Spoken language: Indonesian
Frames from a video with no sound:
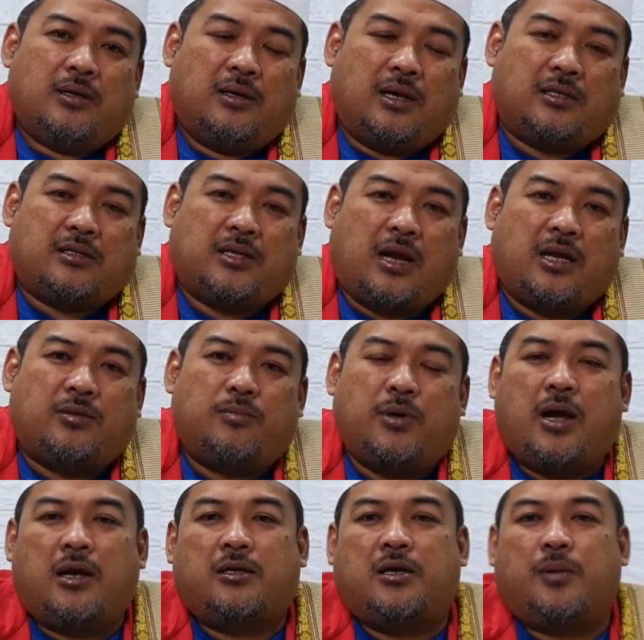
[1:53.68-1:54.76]
Nah, saat
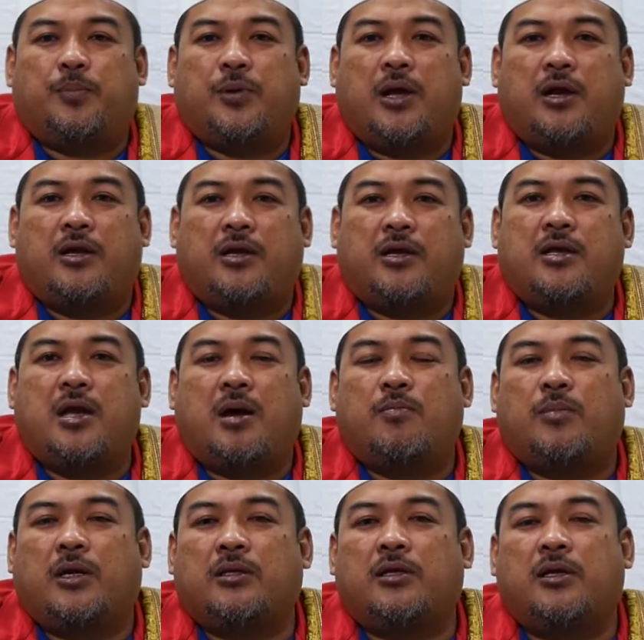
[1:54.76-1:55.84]
menghadapi hari
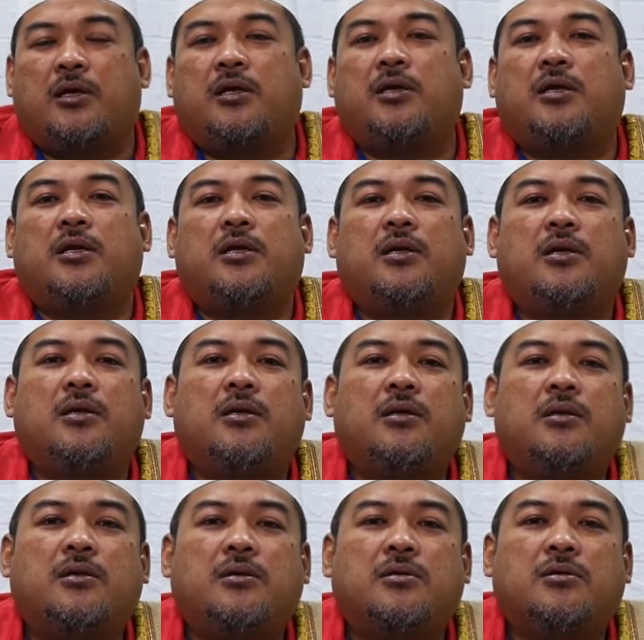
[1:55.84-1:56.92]
kiamat ini
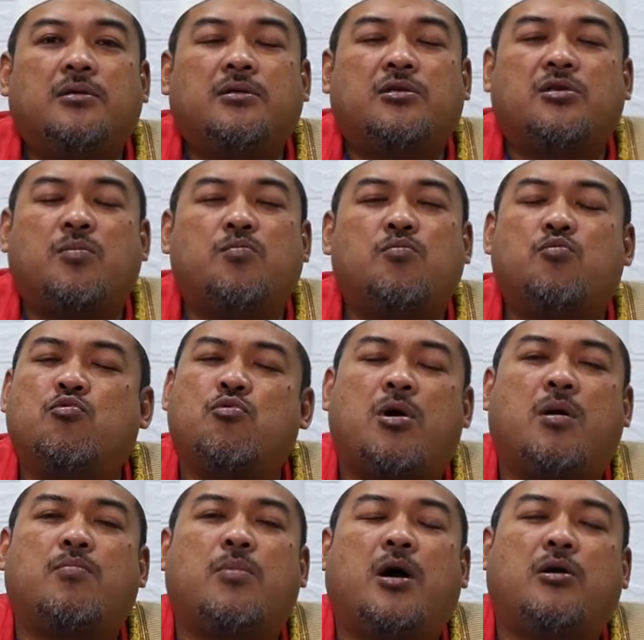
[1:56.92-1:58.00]

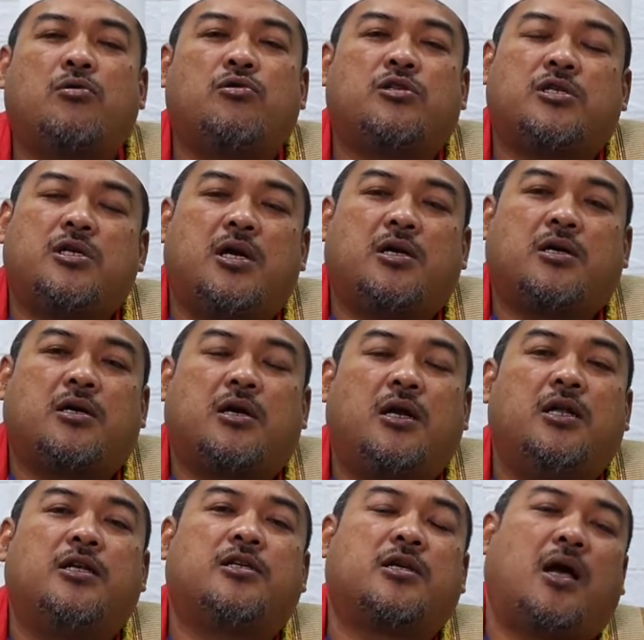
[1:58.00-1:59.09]
semua manusia
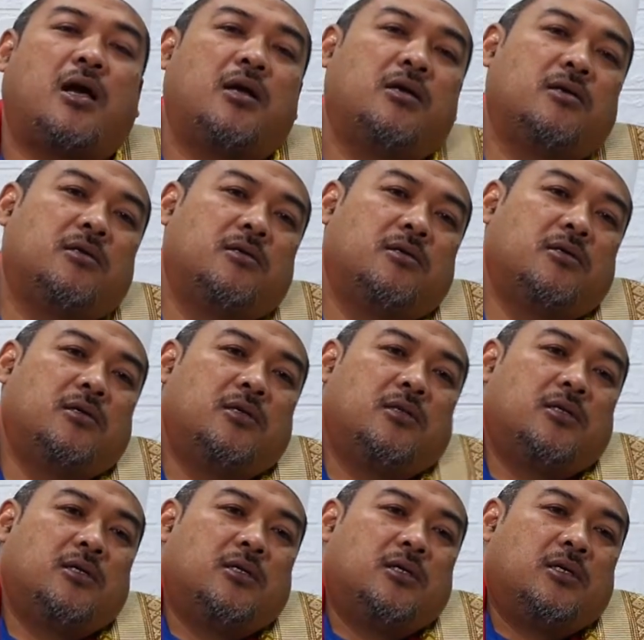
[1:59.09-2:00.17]
gelisah.
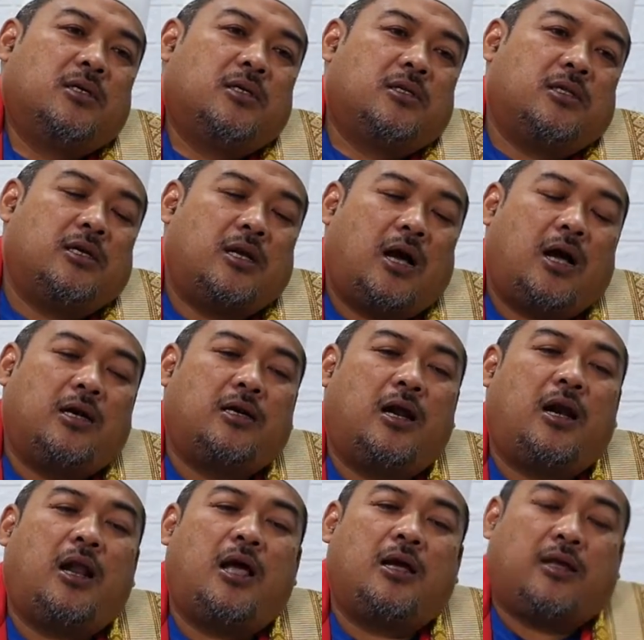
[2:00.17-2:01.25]
Tidak
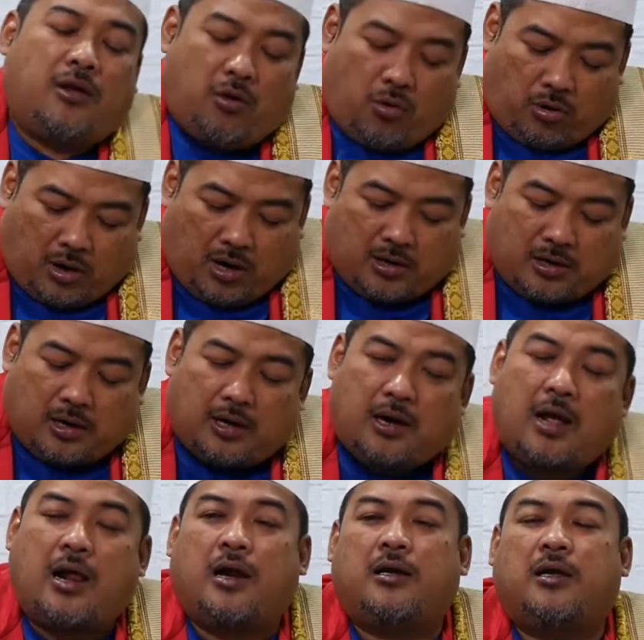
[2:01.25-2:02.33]
ada lagi orang
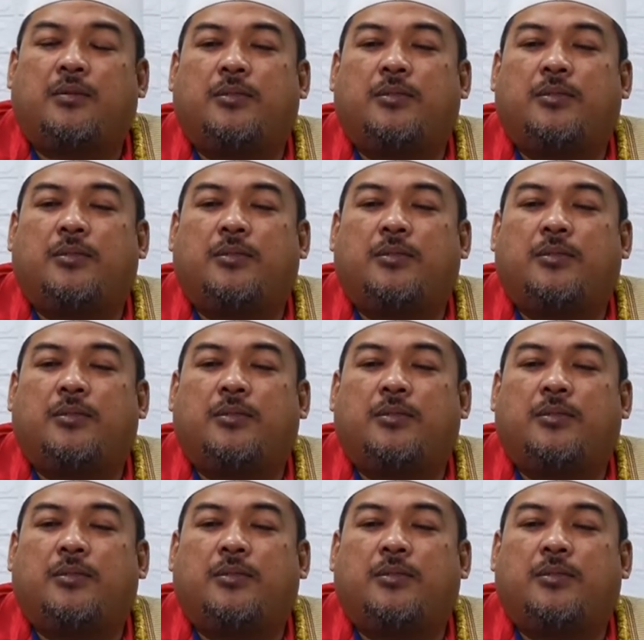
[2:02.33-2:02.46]
kenal